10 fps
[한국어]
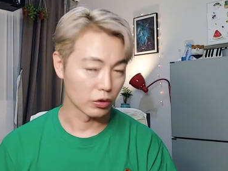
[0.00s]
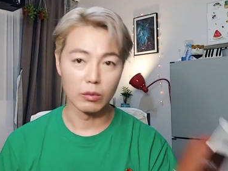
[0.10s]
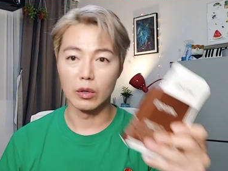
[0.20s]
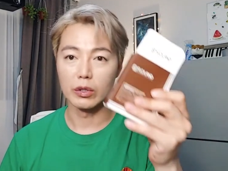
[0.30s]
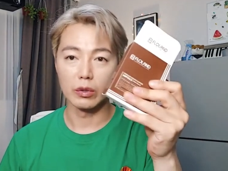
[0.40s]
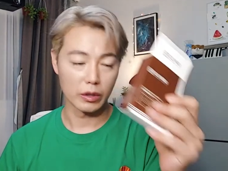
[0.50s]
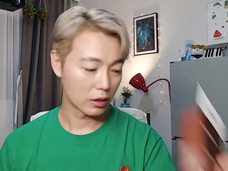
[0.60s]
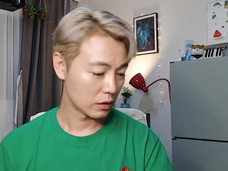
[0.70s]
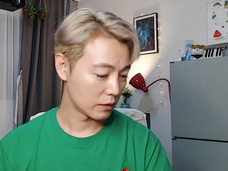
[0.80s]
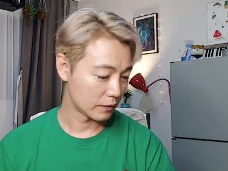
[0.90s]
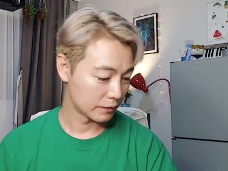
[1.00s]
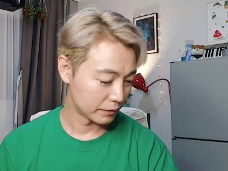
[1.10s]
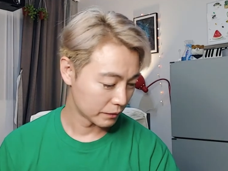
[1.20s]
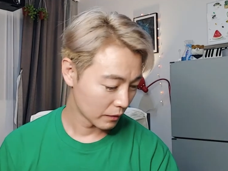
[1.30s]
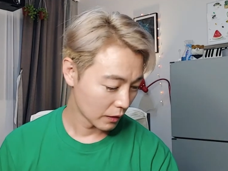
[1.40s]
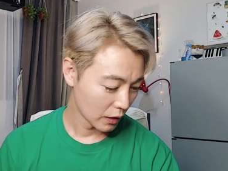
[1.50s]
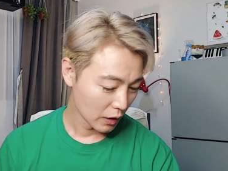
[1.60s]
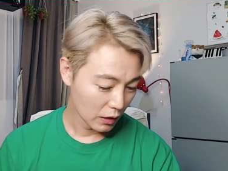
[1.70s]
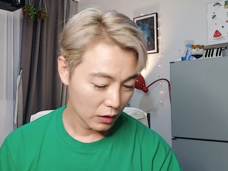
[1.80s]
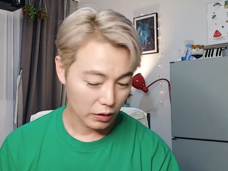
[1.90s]
너무 어려워요.
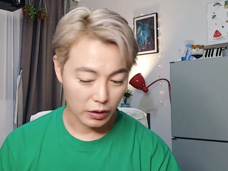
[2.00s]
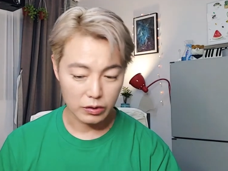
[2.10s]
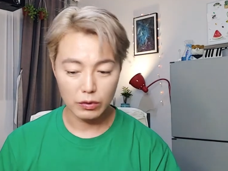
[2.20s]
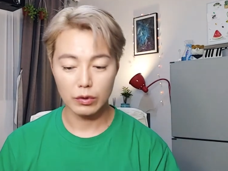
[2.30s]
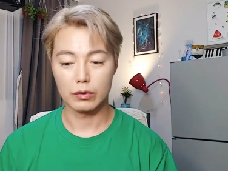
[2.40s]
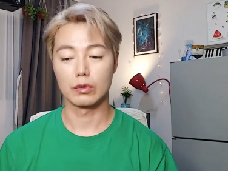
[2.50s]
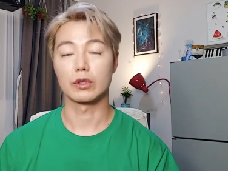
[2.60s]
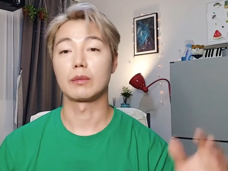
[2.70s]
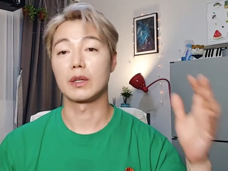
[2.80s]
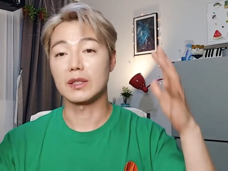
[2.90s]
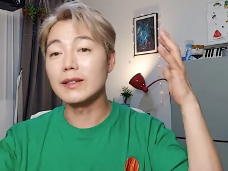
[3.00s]
이렇게 쓰고 있고, 그 다음에